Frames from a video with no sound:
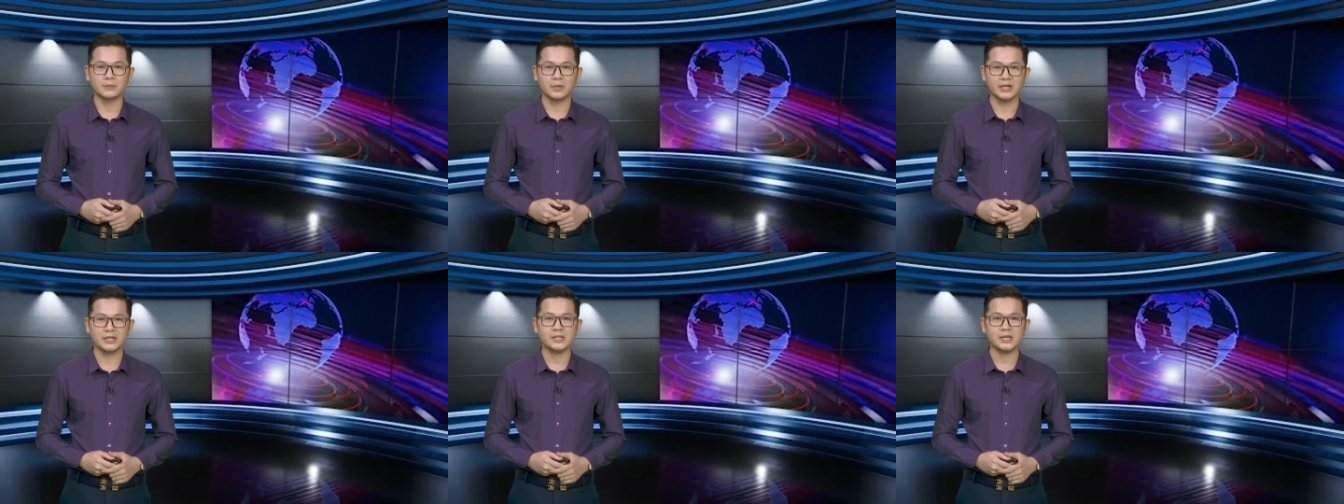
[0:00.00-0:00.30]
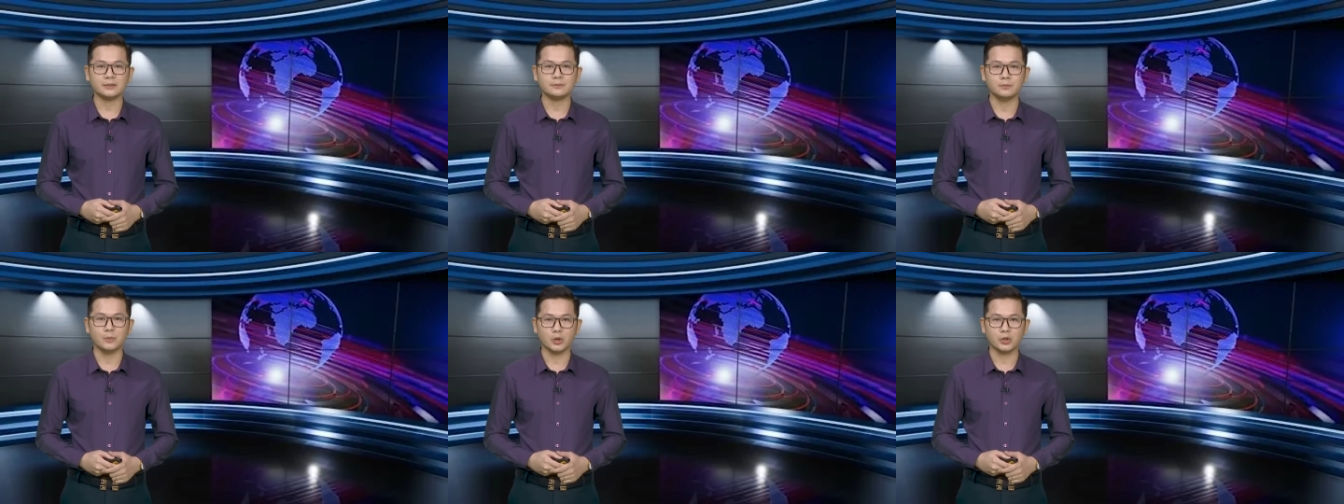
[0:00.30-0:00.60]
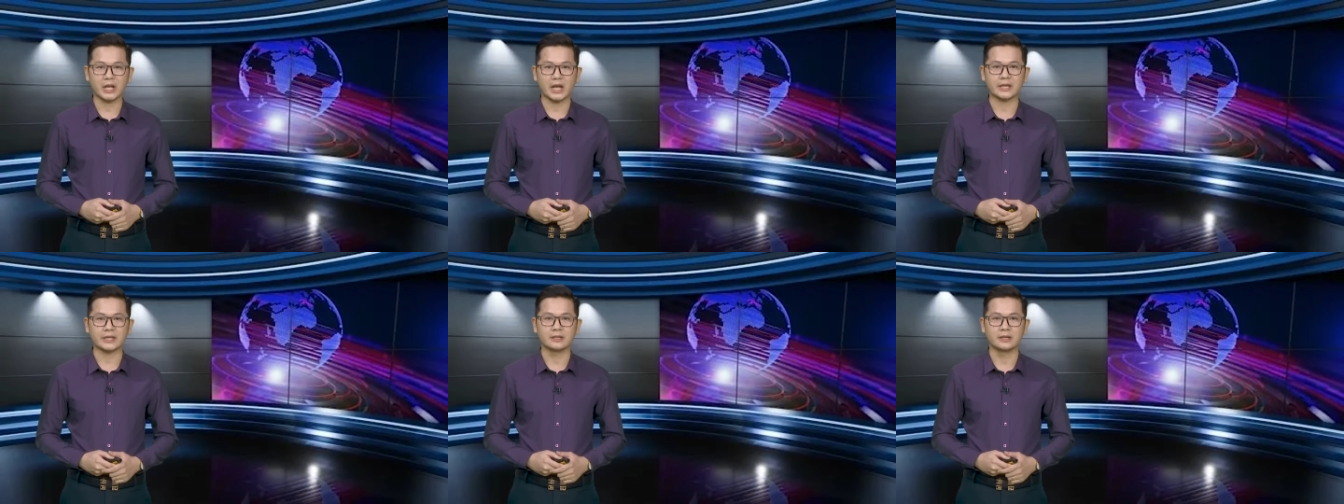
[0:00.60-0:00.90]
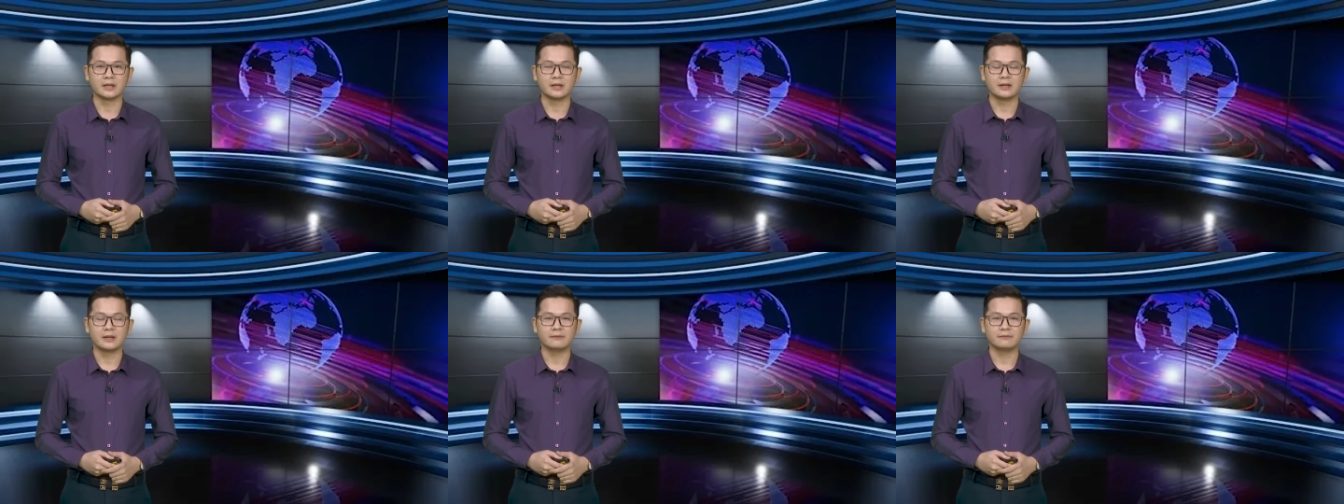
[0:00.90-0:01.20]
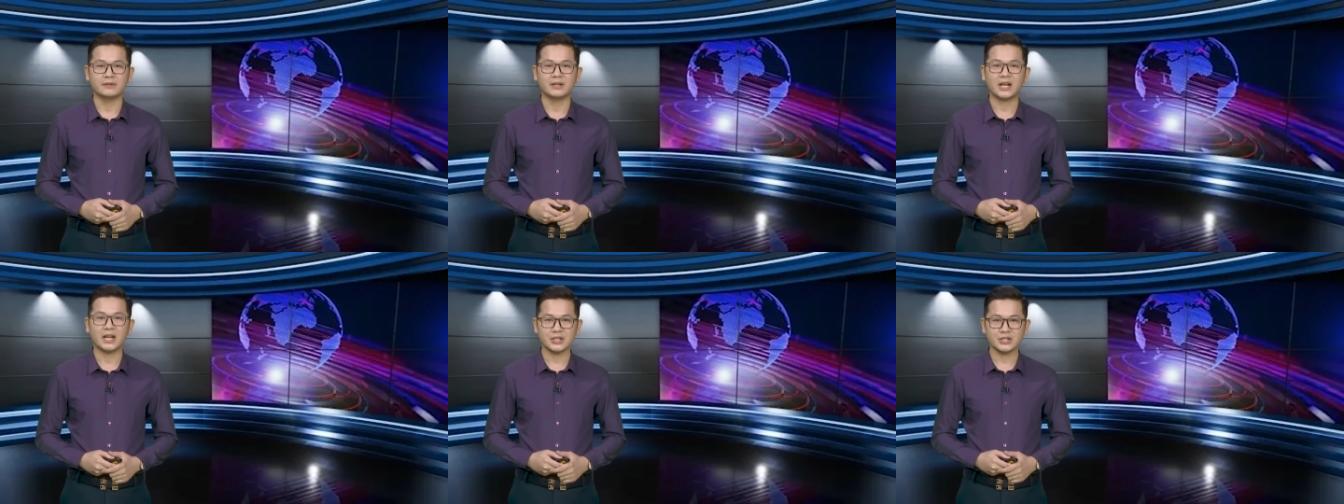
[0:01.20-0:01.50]
mới nhất mỗi ngày.
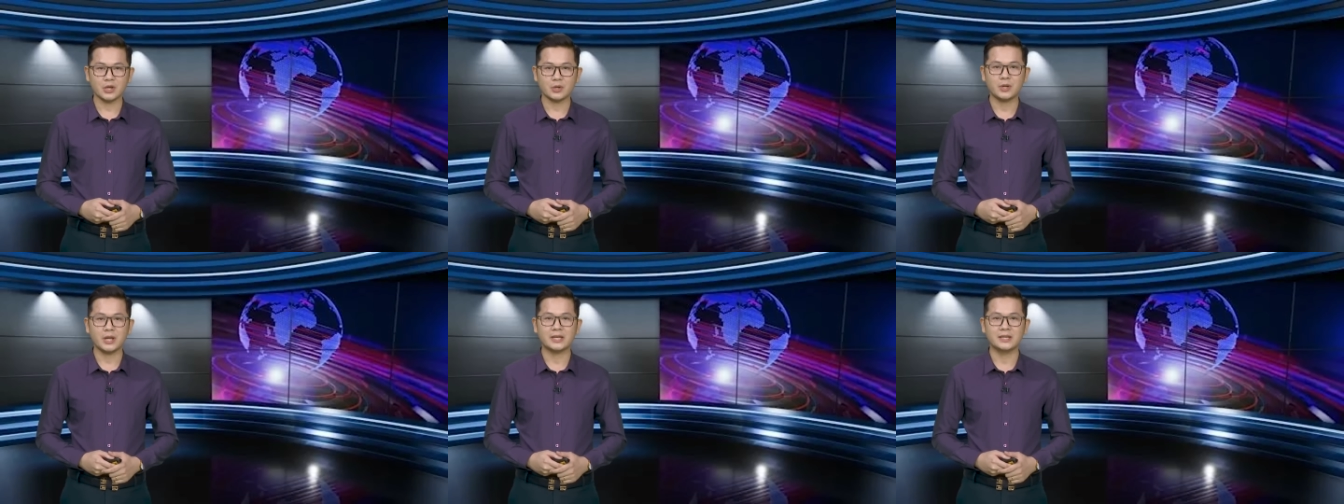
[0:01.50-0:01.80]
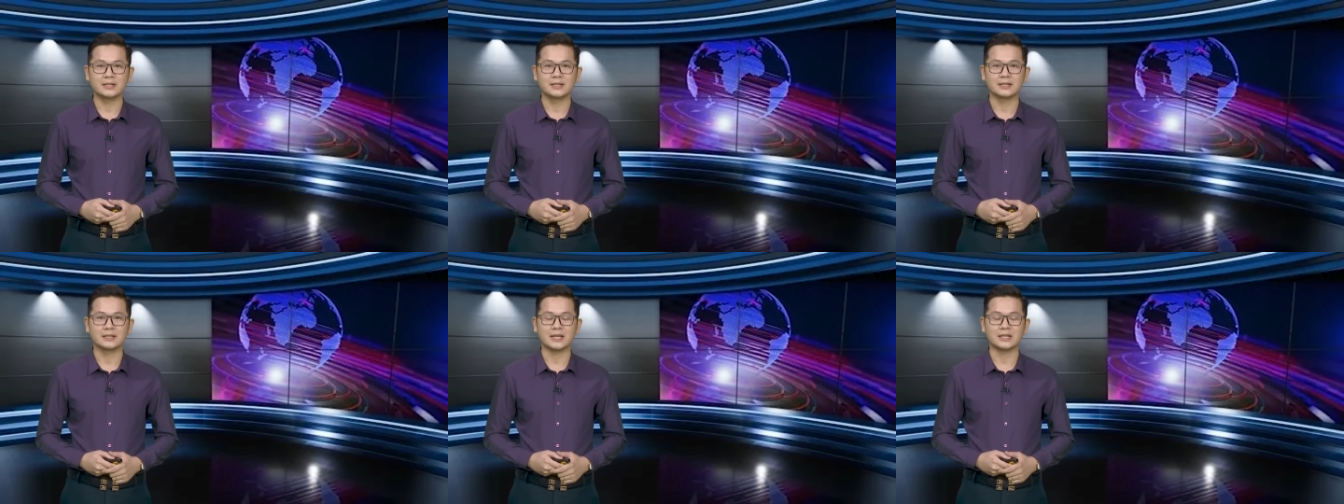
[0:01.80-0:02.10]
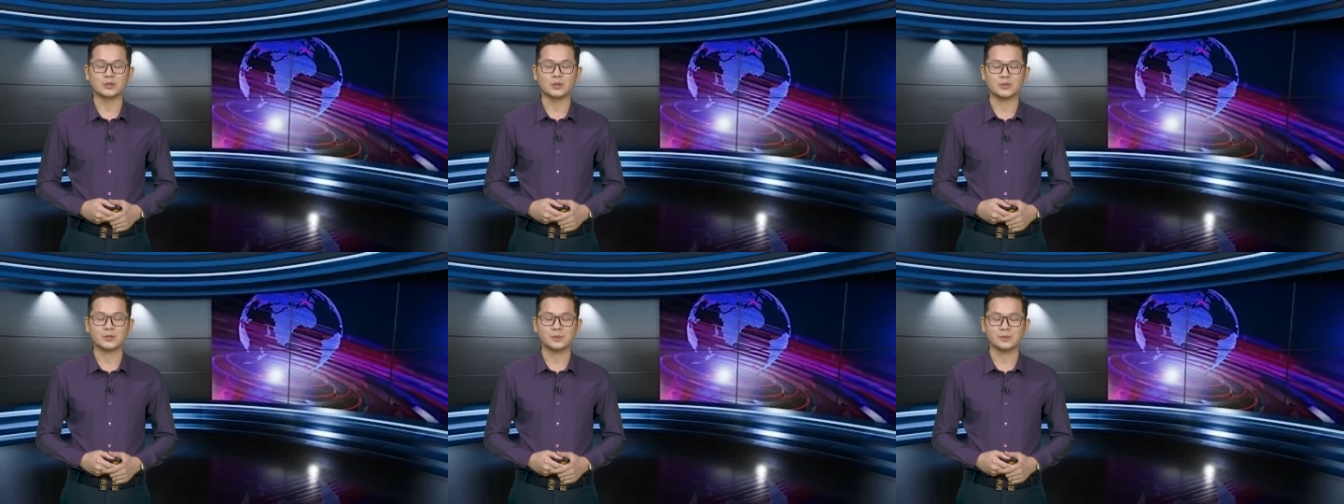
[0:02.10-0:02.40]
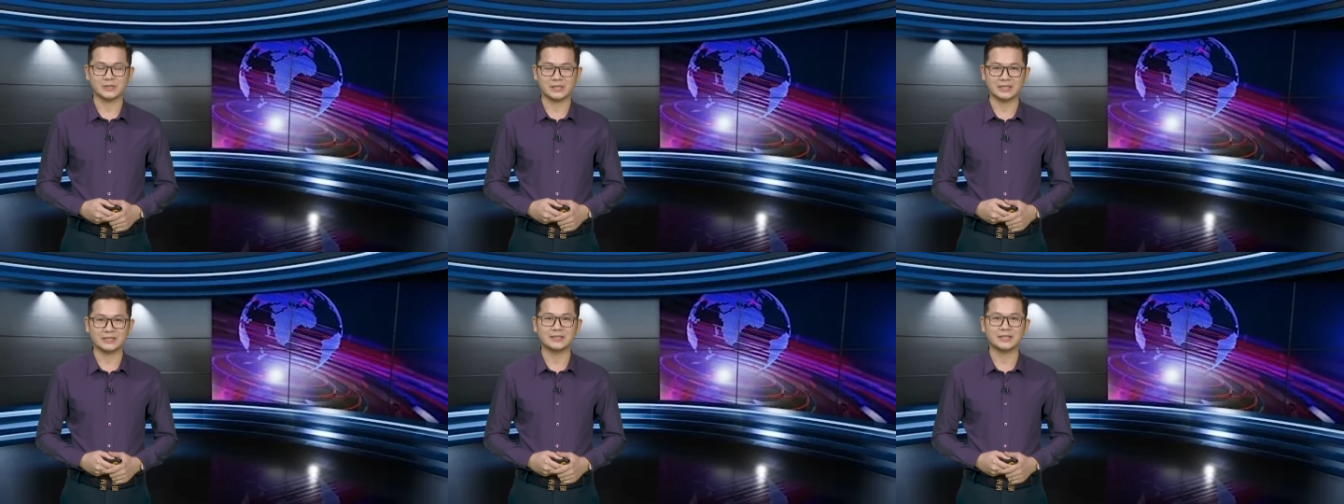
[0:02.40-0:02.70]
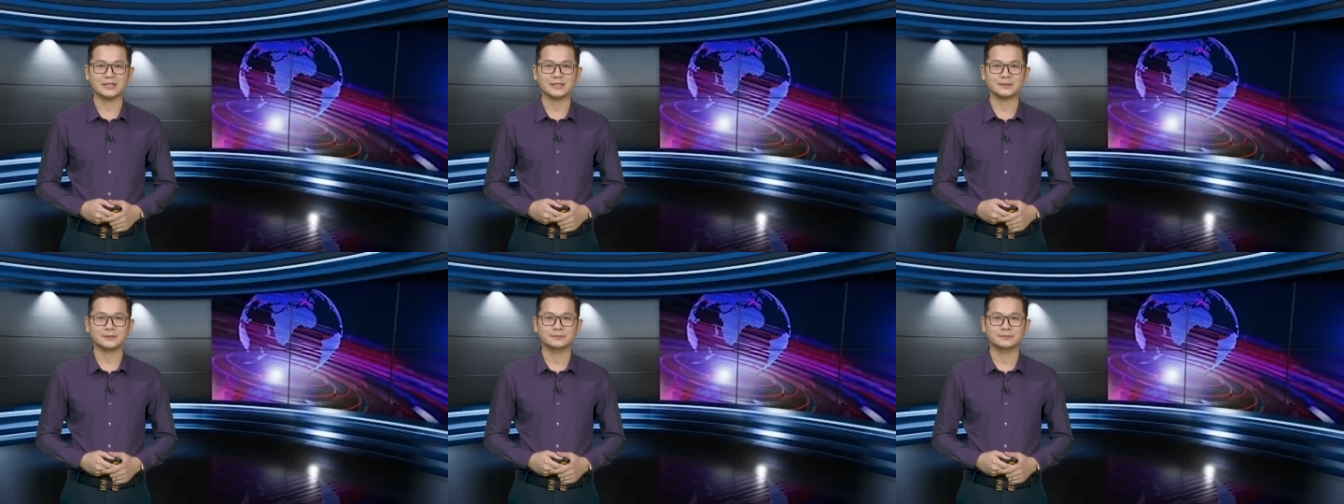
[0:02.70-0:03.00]
Và ngay sau đây là nội dung chi tiết.